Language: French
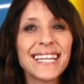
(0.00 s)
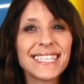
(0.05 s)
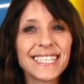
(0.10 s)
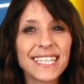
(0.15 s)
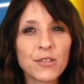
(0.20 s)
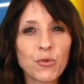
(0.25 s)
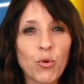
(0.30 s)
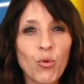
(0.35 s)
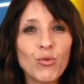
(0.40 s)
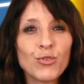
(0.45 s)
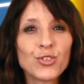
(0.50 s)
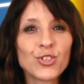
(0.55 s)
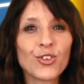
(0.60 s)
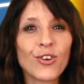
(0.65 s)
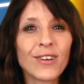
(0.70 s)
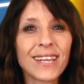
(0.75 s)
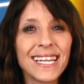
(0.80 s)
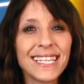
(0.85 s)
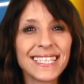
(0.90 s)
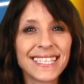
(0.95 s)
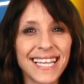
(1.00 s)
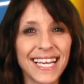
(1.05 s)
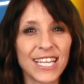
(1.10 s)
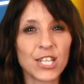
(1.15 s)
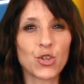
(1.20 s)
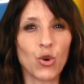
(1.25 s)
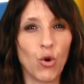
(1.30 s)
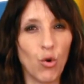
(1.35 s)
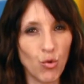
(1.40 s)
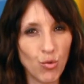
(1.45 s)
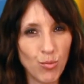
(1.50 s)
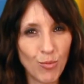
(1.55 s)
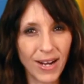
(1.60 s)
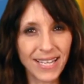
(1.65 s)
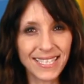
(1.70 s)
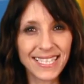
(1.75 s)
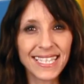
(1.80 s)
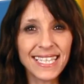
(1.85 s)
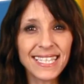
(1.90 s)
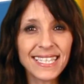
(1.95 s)
un citron sans qu'il sèche ou
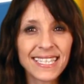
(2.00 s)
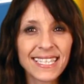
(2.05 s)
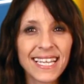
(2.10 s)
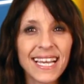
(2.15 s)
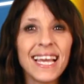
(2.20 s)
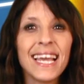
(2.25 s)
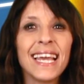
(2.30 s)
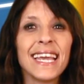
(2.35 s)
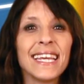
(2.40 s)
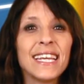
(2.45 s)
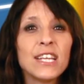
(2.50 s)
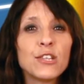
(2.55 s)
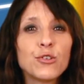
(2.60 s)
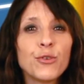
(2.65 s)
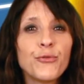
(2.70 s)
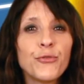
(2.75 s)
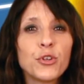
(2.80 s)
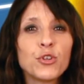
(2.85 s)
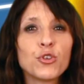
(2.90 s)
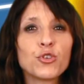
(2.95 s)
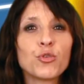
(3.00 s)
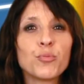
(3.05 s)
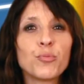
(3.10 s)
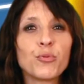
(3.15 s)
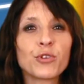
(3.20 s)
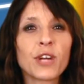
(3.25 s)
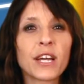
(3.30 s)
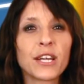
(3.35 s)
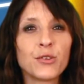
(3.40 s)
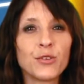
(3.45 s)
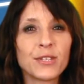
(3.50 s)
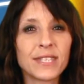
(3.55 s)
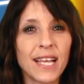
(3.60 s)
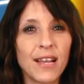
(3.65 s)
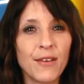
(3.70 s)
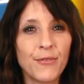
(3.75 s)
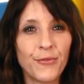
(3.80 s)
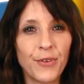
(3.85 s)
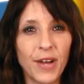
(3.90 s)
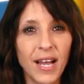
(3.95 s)
moisisse, il suffit de saupoudrer de
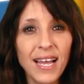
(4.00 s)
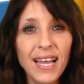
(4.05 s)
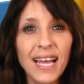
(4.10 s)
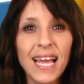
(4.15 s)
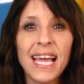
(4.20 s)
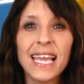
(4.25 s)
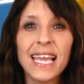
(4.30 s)
sel fin